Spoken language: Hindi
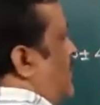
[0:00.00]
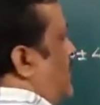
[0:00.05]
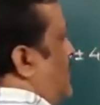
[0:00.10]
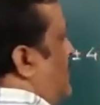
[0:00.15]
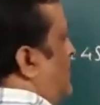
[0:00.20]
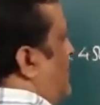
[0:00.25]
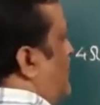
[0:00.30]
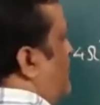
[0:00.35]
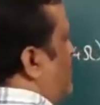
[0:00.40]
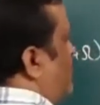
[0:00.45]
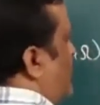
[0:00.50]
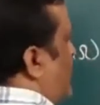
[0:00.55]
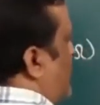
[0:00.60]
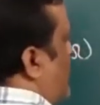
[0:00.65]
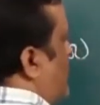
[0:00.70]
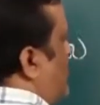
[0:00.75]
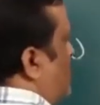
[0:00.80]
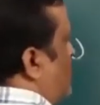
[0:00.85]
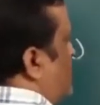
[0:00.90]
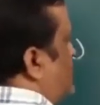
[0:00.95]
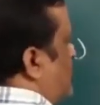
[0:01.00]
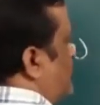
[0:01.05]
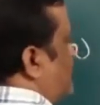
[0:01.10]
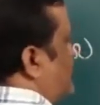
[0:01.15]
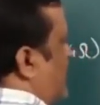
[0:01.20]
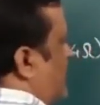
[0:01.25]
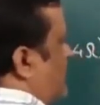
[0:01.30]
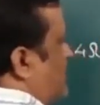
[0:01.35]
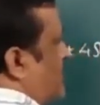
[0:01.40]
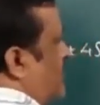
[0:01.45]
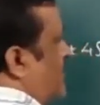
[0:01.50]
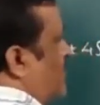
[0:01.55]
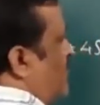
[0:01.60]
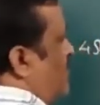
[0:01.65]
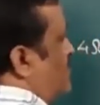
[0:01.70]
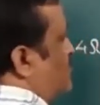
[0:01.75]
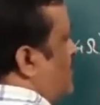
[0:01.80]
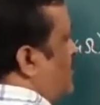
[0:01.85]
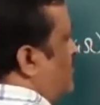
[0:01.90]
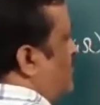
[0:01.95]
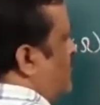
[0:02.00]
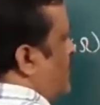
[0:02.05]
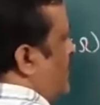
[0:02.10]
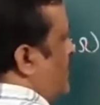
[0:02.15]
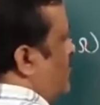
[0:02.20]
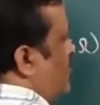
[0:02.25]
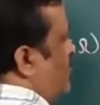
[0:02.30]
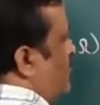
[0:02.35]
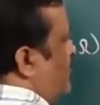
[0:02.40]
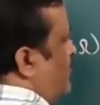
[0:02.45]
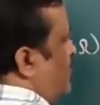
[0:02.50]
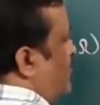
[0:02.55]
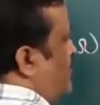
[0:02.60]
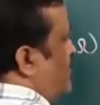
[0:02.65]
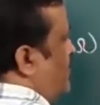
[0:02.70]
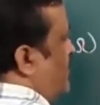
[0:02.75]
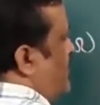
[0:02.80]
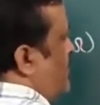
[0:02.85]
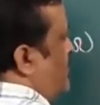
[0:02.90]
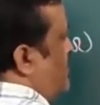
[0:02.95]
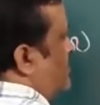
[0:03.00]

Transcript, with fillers: अब आपको क्या करना होगा सब्सट्रेट करना होगा तो देखिए क्या करोगे फोर्टी